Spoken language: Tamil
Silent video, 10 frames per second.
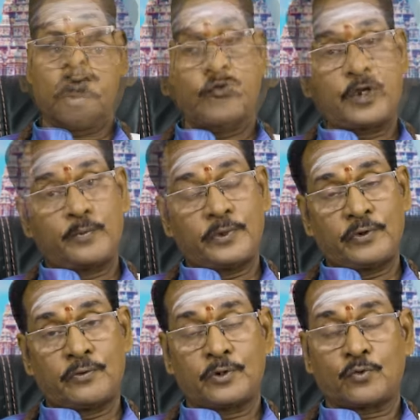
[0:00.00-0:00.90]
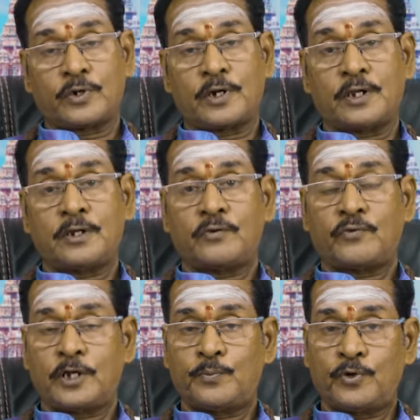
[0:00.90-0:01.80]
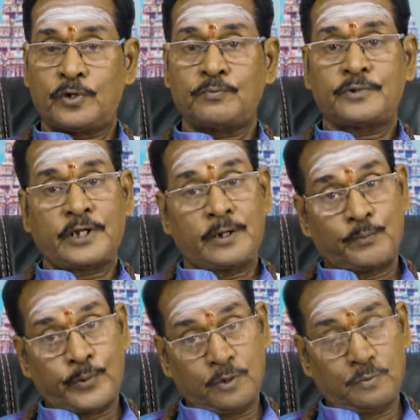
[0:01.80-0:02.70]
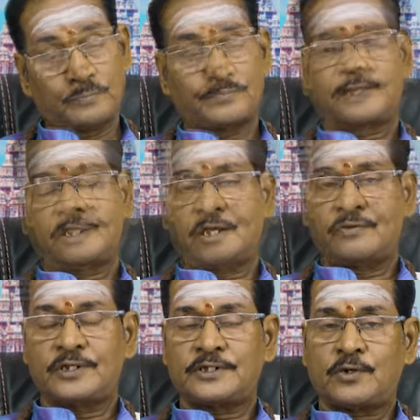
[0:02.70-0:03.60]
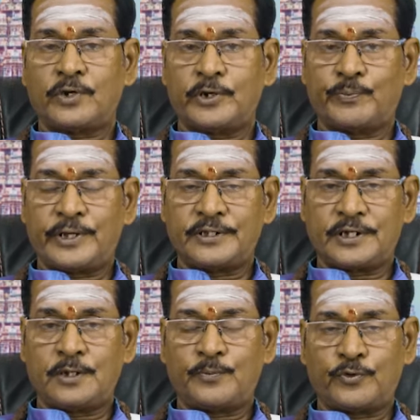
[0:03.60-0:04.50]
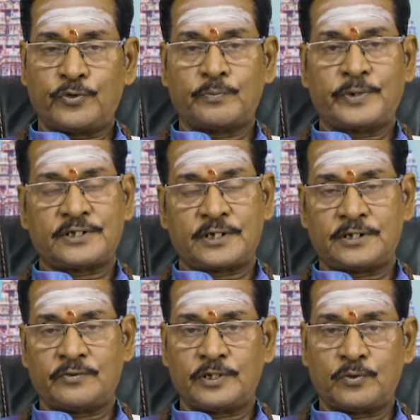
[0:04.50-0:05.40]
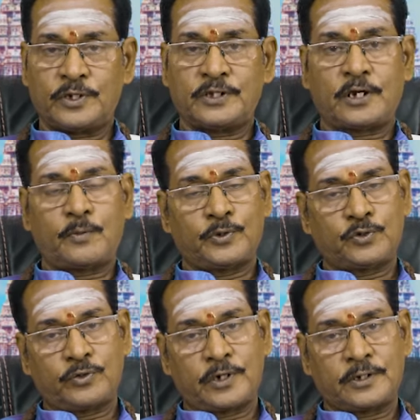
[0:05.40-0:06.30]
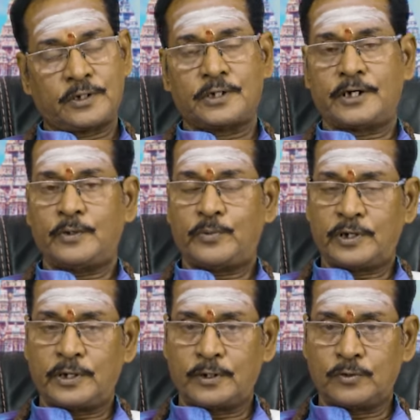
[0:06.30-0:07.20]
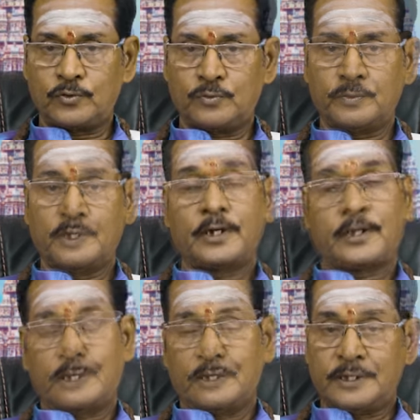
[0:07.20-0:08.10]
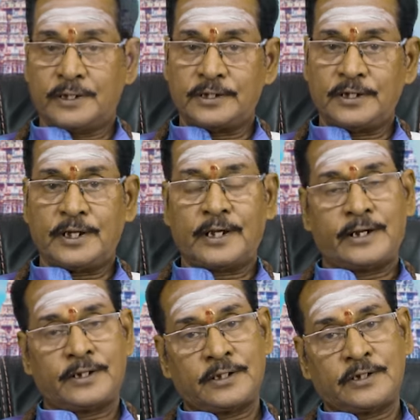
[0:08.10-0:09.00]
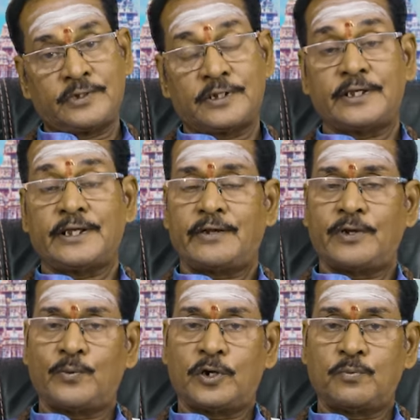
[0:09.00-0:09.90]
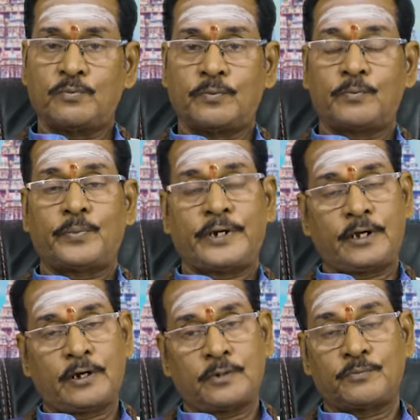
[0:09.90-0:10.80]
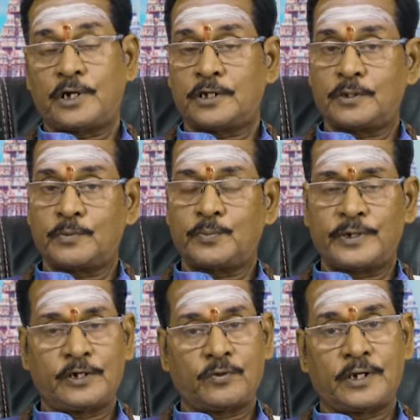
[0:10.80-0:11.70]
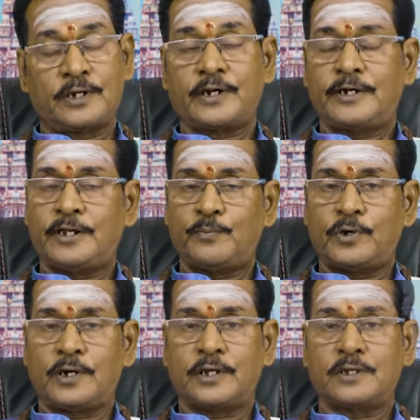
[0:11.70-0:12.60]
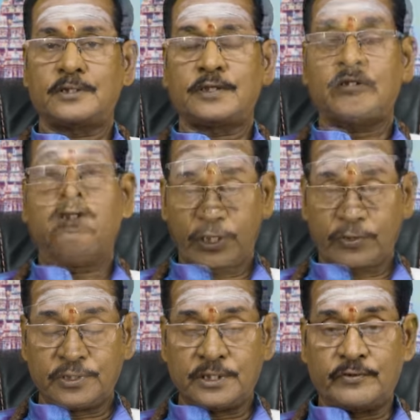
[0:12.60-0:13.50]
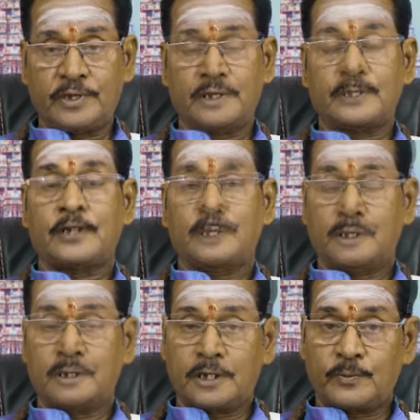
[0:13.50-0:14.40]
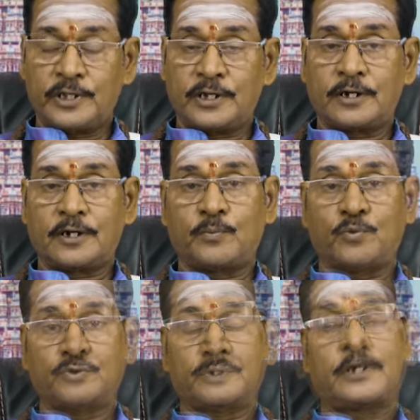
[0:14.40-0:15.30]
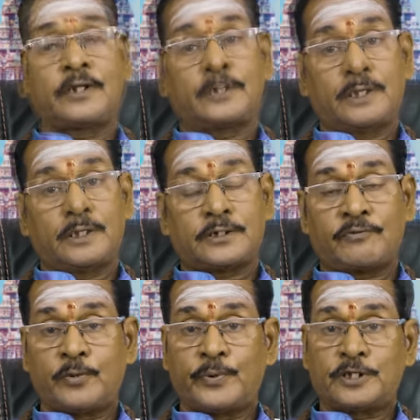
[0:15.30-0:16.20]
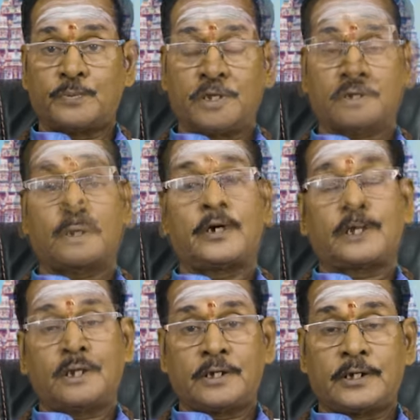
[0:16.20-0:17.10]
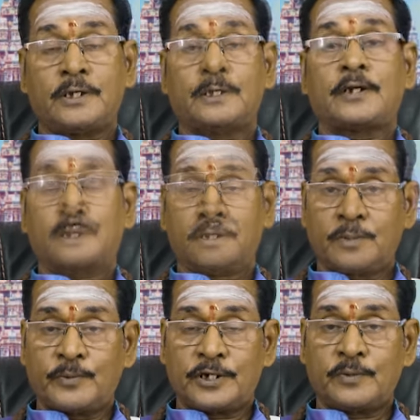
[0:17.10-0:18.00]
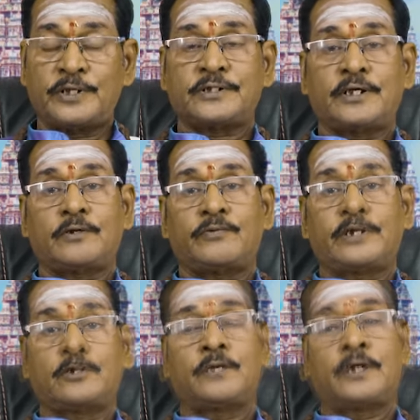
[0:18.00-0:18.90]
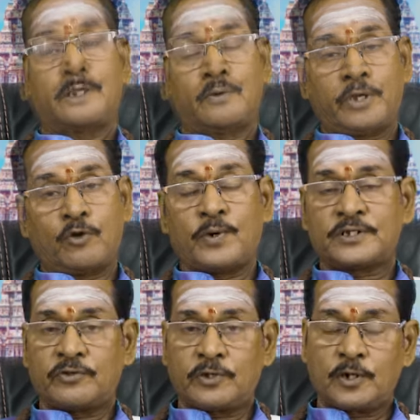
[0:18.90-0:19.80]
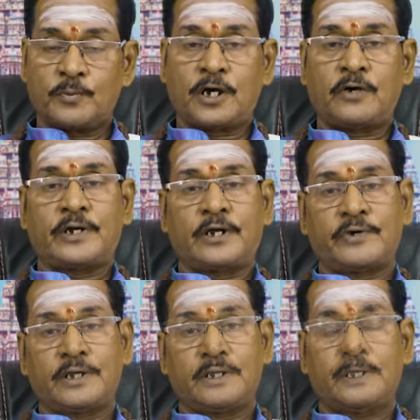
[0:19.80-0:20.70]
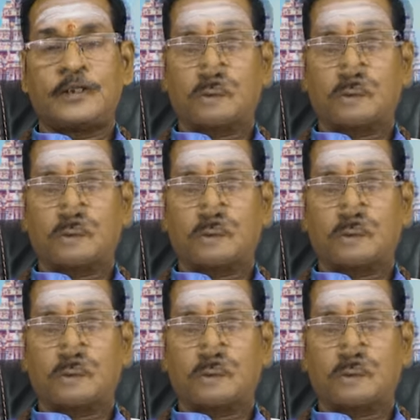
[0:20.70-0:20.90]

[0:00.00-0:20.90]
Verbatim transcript: சுனாமி வருவதற்குண்டான வாய்ப்புகளும் தென்படும் இதெல்லாம் வந்து செவ்வாய் பயிற்சியால் இப்போது மேசராசிக்கு வந்தவுடனே இந்த நாற்பத்தோரு நாட்கள் கண்டிப்பாக நடக்கும் நல்லது எடுத்துக்கோங்க கெட்டதுக்கு வந்து இறை வழிபாடும் பரிகாரம் தான தர்மங்கள் பண்ணிட்டு வாங்க கண்டிப்பாக அதுலேருந்து வெளியே வந்துடுவீங்க எல்லாம் நல்லபடியாக தான் நடக்க போகுது இந்த செவ்வாய் பயிற்சி பலன் மக்களுக்கு நல்லதை மட்டுமே செய்ய வேண்டும் என்னுடைய உபாசன வினோக மகாவாரை வணங்கி